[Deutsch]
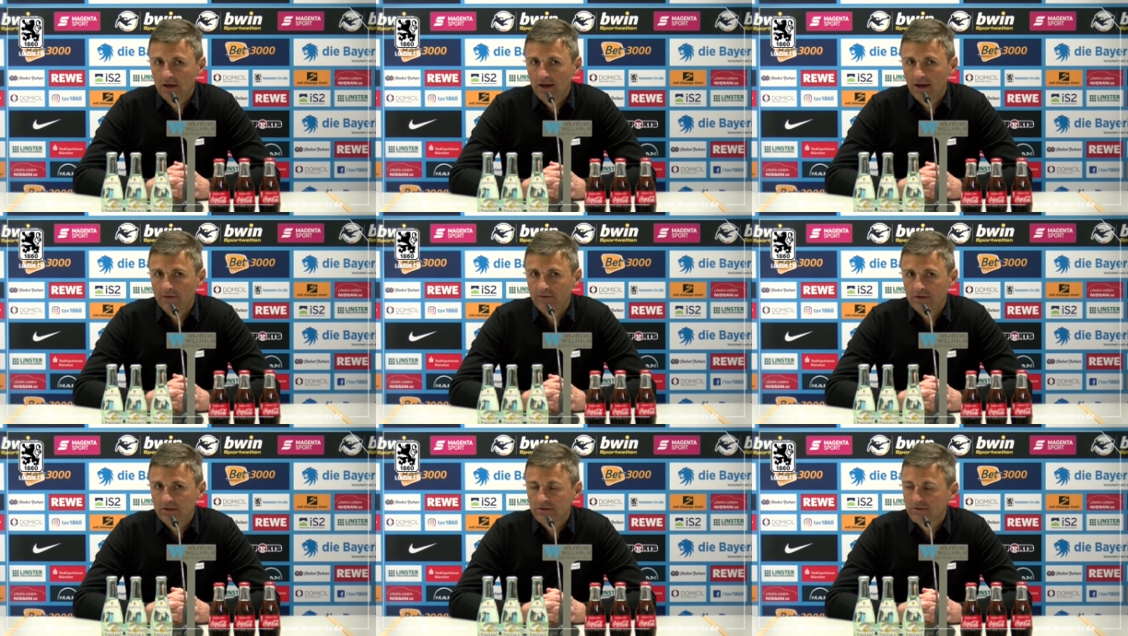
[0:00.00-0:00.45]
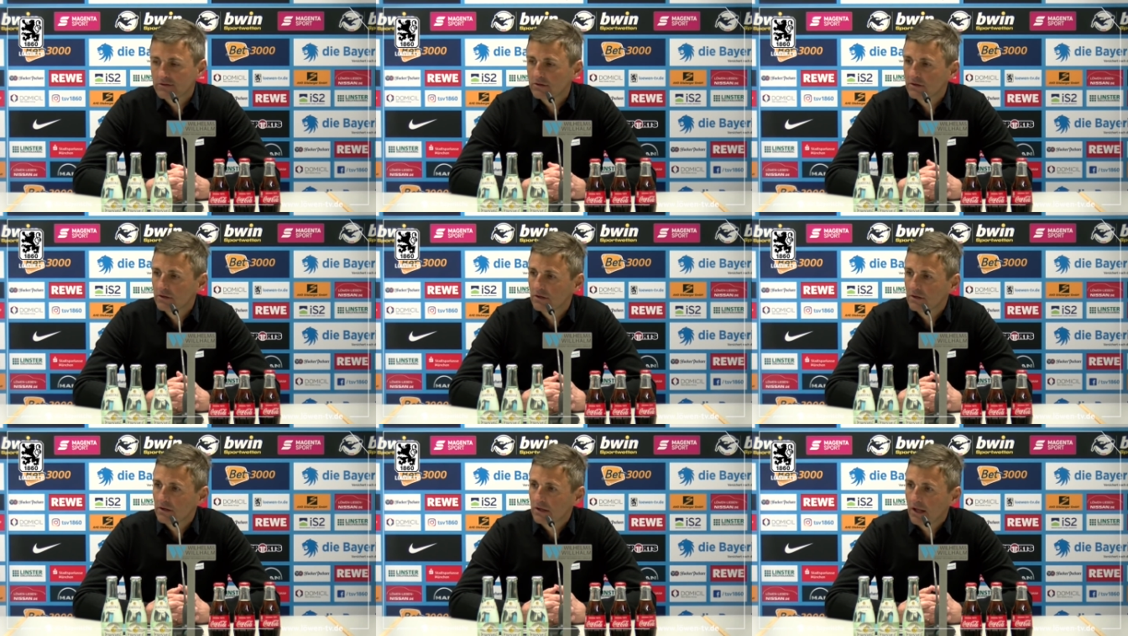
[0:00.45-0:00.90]
auch wenn es,
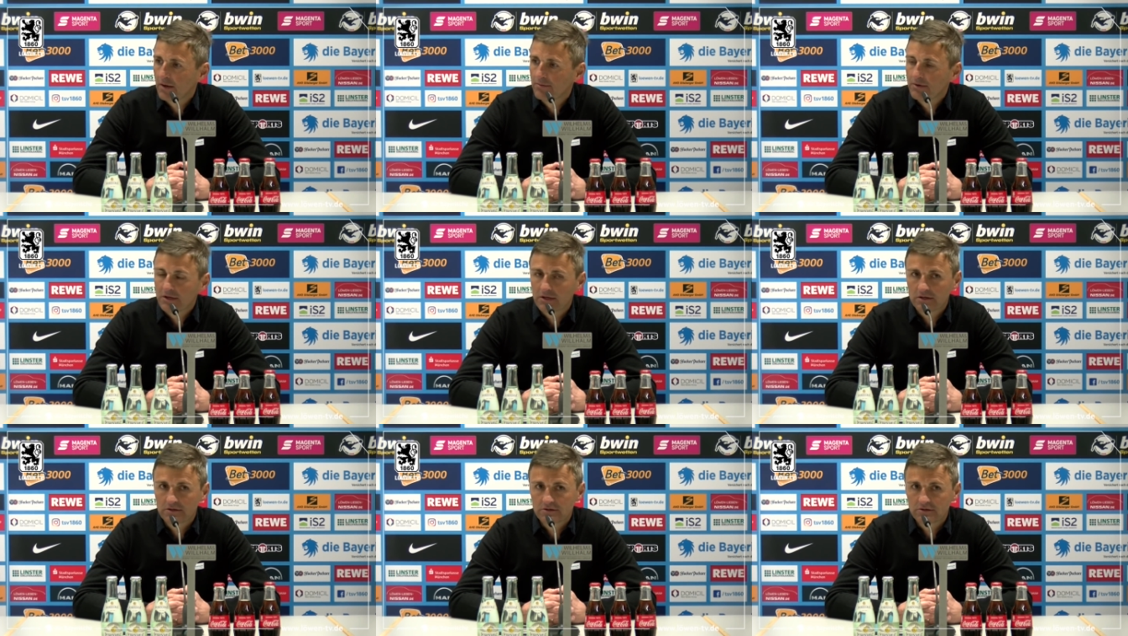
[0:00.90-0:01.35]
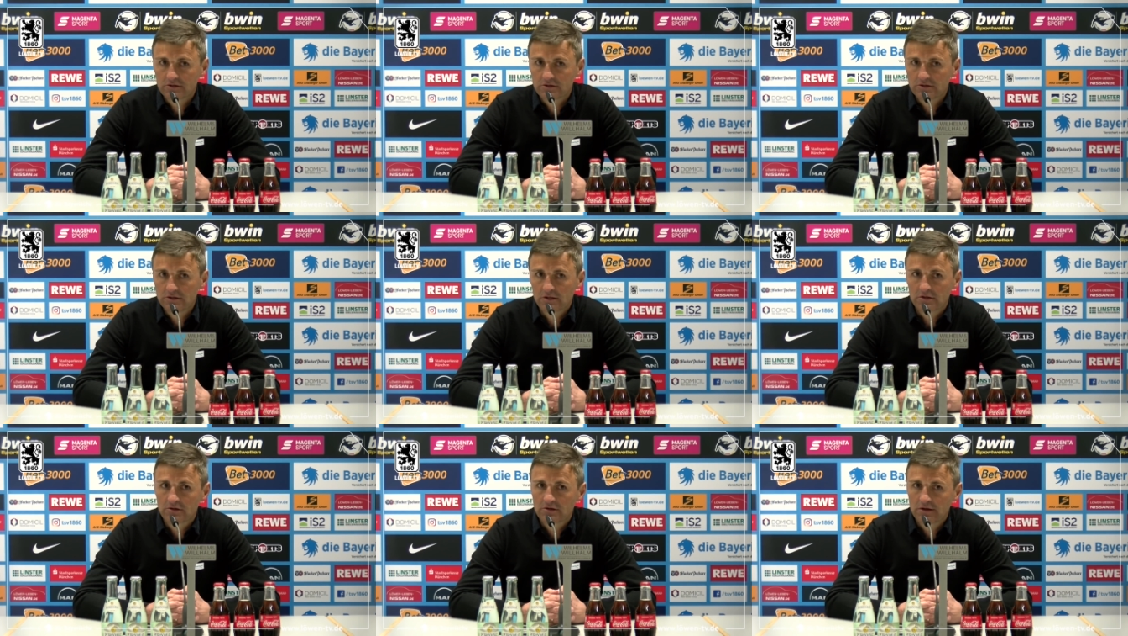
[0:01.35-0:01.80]
glaube ich, jetzt
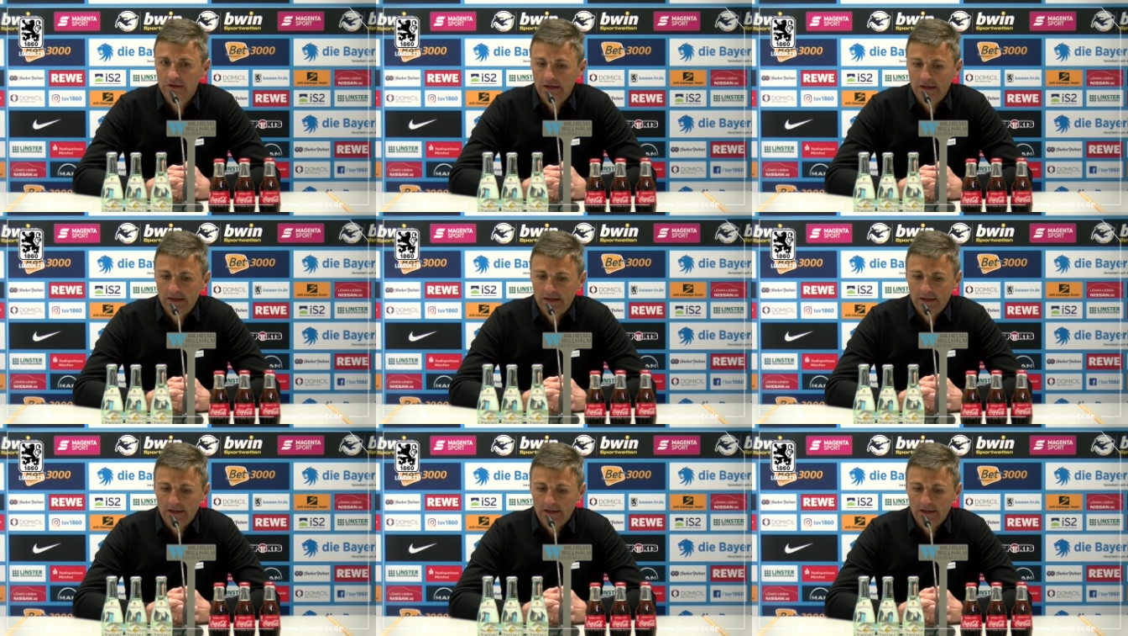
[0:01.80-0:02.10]
nicht